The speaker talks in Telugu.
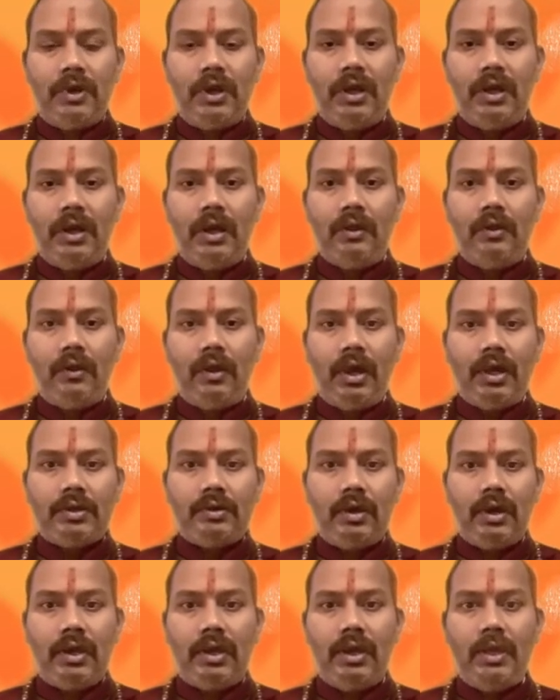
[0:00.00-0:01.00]
ఈ రెండు
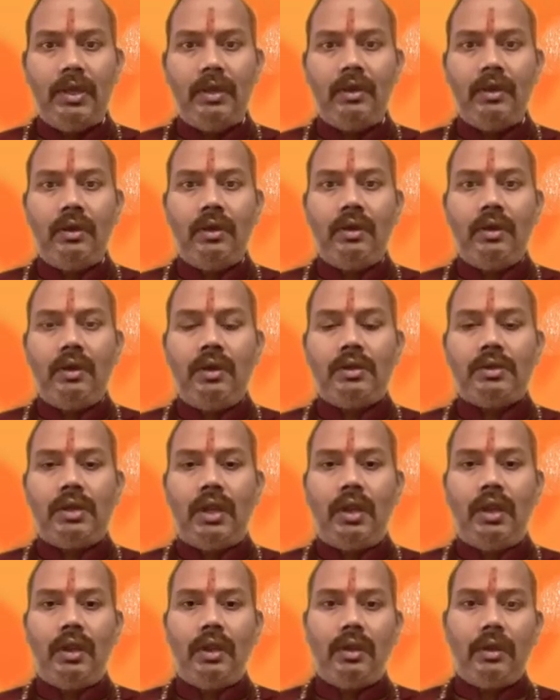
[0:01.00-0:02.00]
రాశులకి
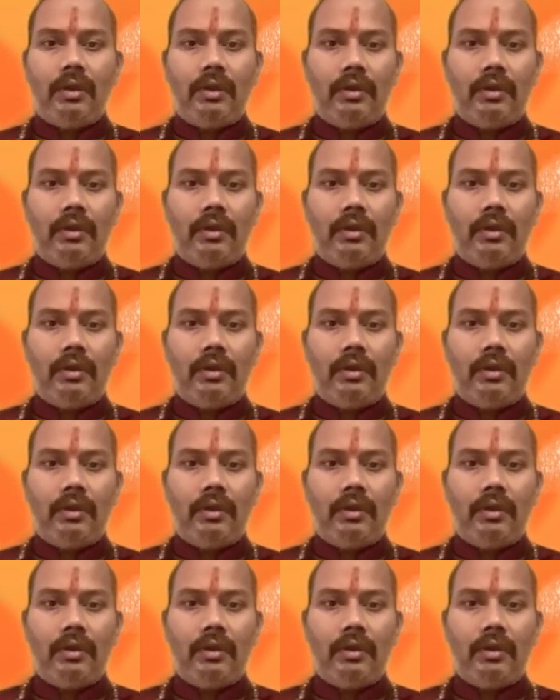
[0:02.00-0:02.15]
చాలా